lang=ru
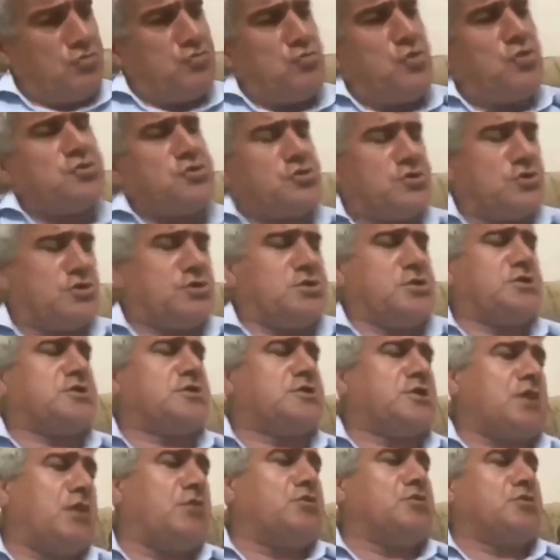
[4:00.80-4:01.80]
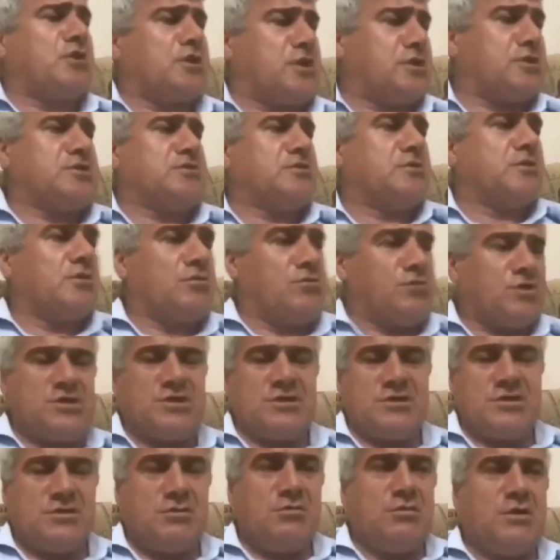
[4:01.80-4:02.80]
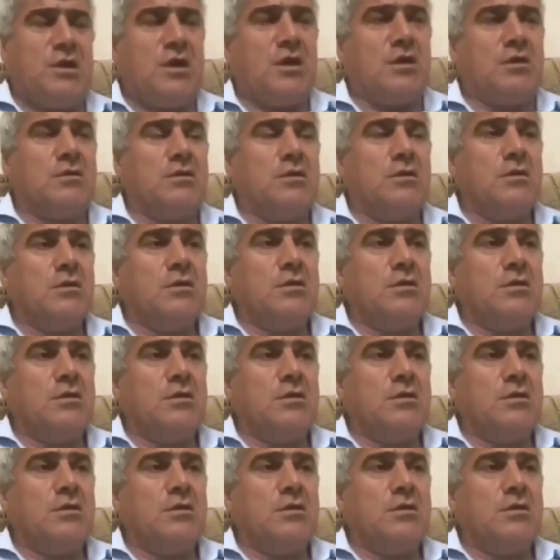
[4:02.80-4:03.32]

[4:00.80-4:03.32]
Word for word: вы можете здесь ставить, раз это ваша земля.